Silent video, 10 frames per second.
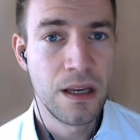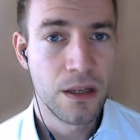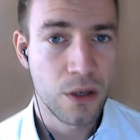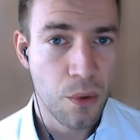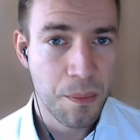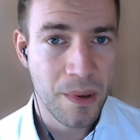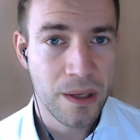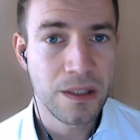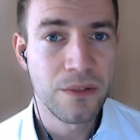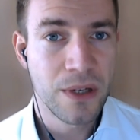
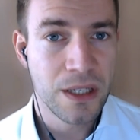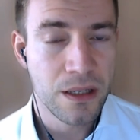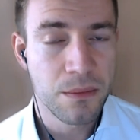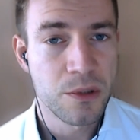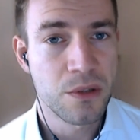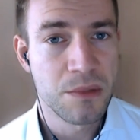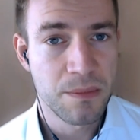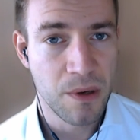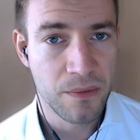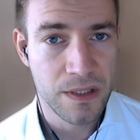ropę i węgiel możemy
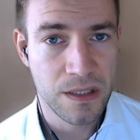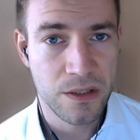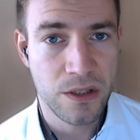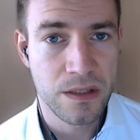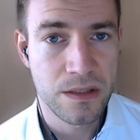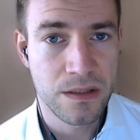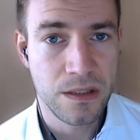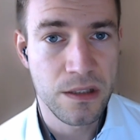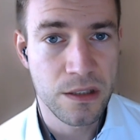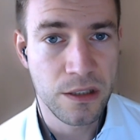sprowadzać e, z
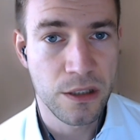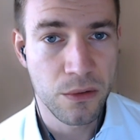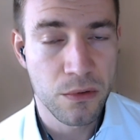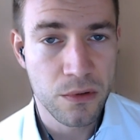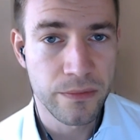innych kierunków.